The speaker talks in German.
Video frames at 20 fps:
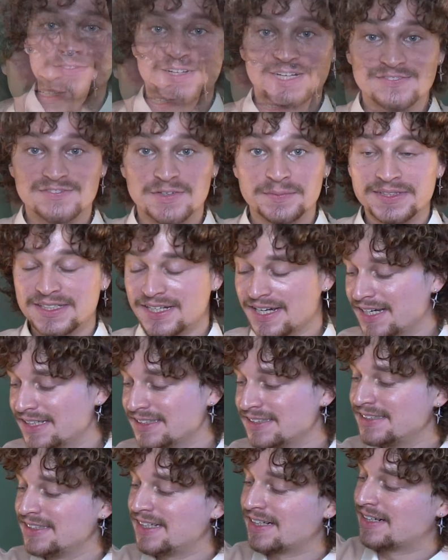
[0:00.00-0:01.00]
Fangen wir mit der
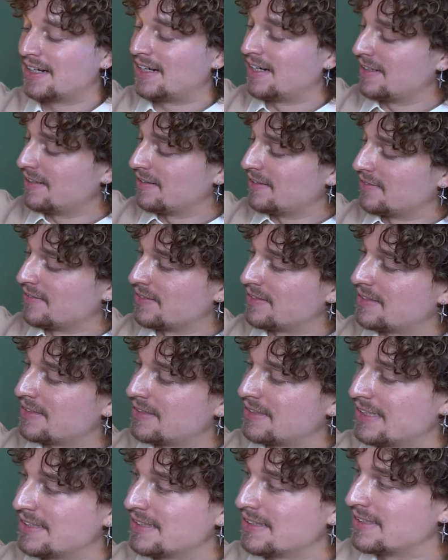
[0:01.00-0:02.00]
ersten Jacke an und
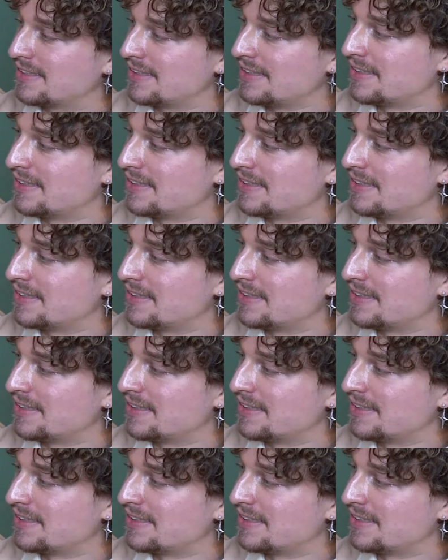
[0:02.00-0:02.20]
das ist